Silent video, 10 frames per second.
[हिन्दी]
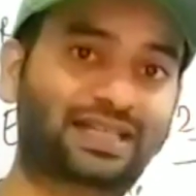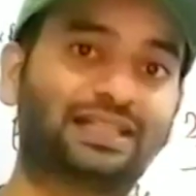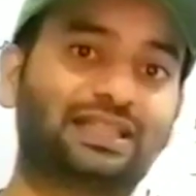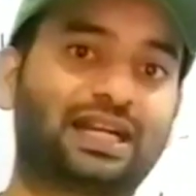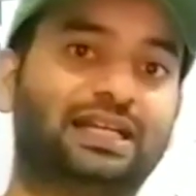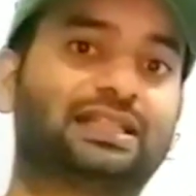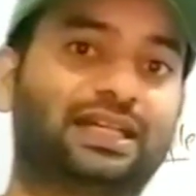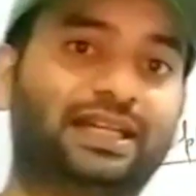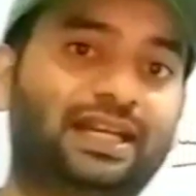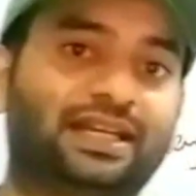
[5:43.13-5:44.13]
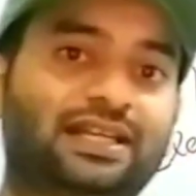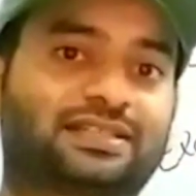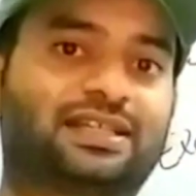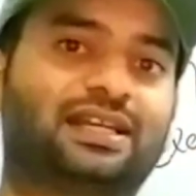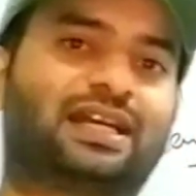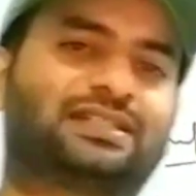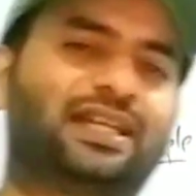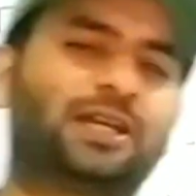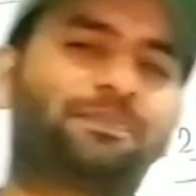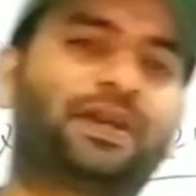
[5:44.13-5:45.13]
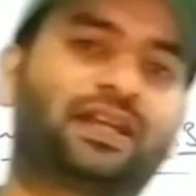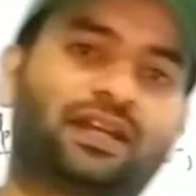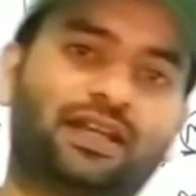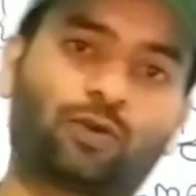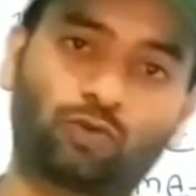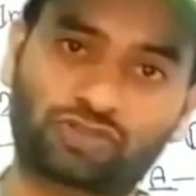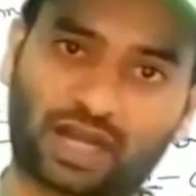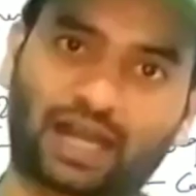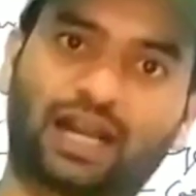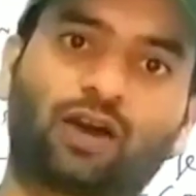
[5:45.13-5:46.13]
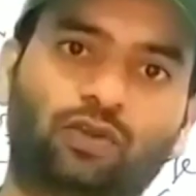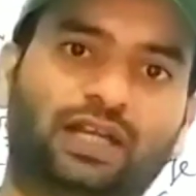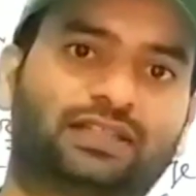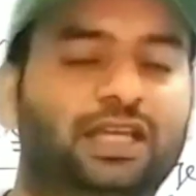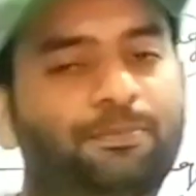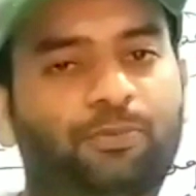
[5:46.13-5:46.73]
के अंदर आ जाता है यानी कि इसकी रासायनिक प्रक्रिया कुछ अलग हो जाती है